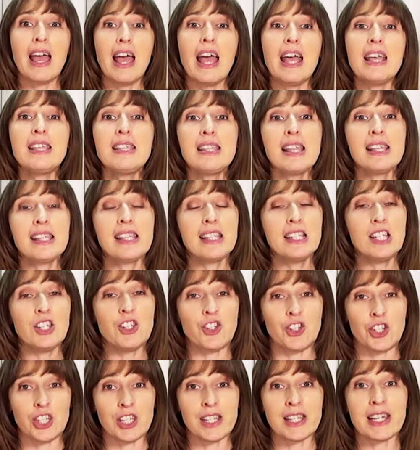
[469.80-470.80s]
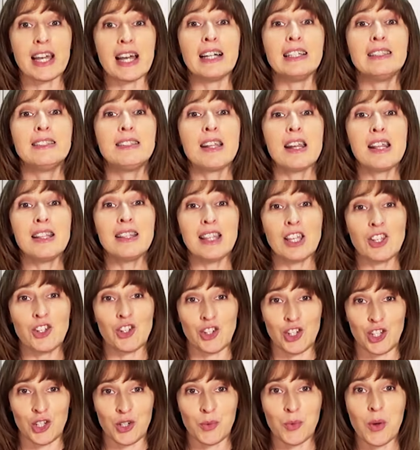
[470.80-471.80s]
è stata di circa
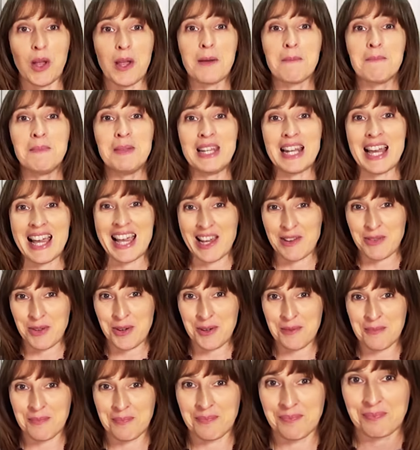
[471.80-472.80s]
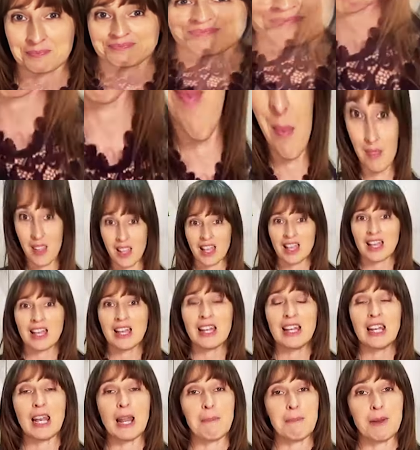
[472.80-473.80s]
35.000 euro.
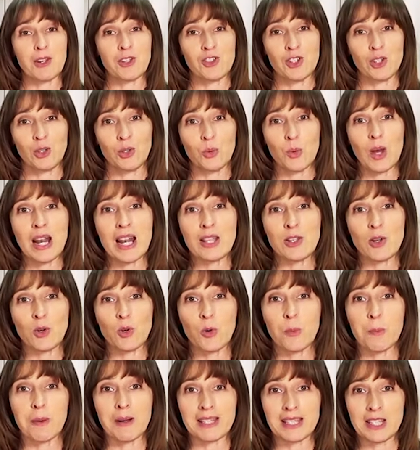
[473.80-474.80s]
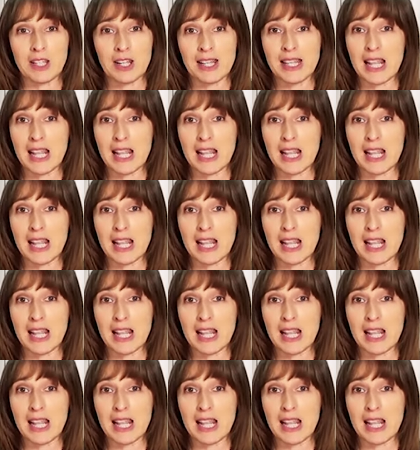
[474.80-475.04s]
La percentuale di occupazione